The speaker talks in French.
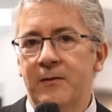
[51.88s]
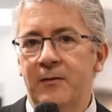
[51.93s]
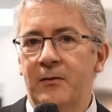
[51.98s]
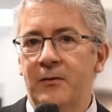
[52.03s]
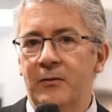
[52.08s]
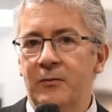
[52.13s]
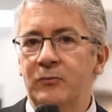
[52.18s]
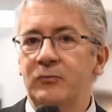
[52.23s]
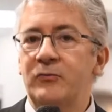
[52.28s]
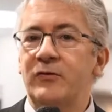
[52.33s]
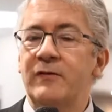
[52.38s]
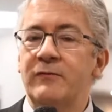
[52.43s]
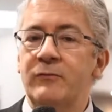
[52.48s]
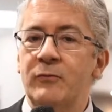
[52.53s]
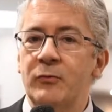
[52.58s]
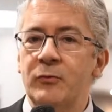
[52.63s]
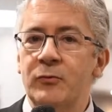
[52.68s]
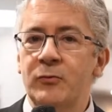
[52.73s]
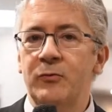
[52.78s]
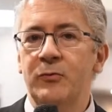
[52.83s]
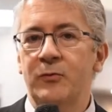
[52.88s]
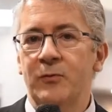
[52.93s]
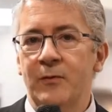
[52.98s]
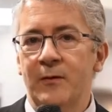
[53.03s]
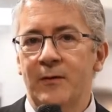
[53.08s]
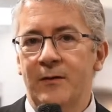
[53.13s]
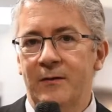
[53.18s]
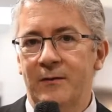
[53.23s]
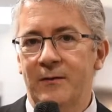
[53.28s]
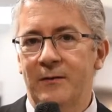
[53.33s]
Euh, nous avons eu
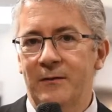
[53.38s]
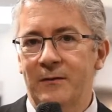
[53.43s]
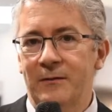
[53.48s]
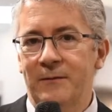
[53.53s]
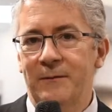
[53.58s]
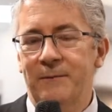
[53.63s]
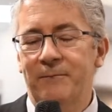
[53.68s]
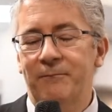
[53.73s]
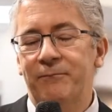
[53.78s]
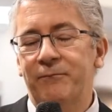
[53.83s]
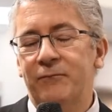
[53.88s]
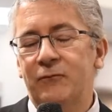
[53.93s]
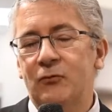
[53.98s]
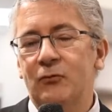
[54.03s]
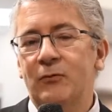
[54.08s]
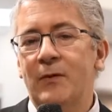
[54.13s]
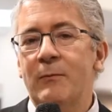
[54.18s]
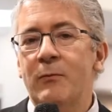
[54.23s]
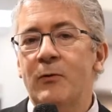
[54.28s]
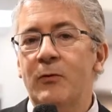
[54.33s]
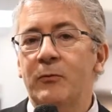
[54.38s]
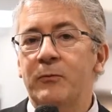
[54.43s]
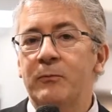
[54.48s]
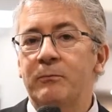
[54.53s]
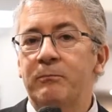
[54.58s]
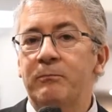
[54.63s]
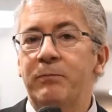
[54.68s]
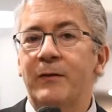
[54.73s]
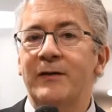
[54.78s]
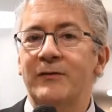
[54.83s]
euh, tout d'abord une
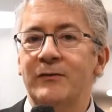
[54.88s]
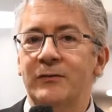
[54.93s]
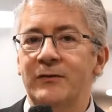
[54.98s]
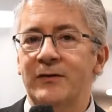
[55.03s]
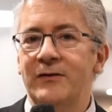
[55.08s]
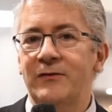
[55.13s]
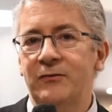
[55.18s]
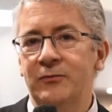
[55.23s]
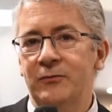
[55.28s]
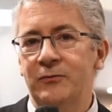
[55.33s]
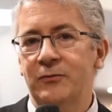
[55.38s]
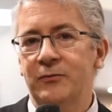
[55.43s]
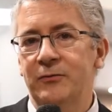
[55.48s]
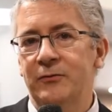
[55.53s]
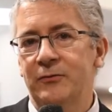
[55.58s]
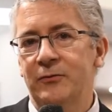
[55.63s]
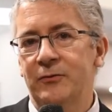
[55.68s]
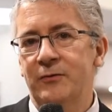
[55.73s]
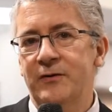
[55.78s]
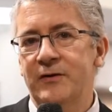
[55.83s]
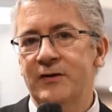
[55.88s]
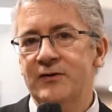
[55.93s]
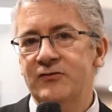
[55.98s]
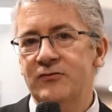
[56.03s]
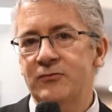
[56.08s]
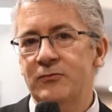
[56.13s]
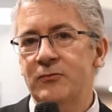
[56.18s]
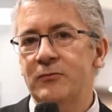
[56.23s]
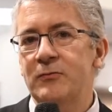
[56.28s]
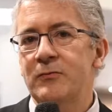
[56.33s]
présentation de,
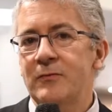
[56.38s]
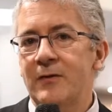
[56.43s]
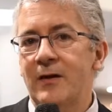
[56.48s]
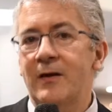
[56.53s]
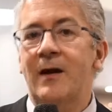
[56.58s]
l'IHU,